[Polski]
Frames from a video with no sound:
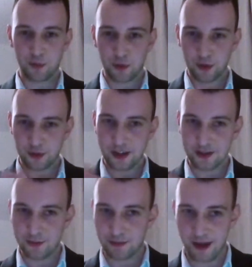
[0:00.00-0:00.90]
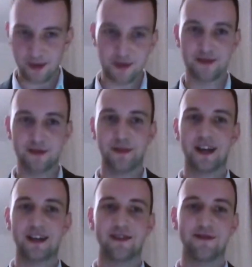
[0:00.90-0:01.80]
Popkultura zupełnie
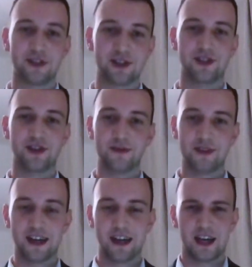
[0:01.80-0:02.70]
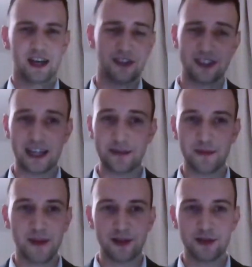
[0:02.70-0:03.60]
wypiera tę wyższą.
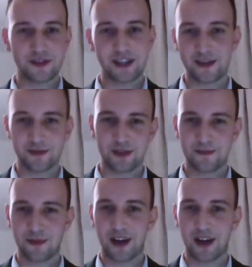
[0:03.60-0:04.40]
Gwiazdami mediów stają się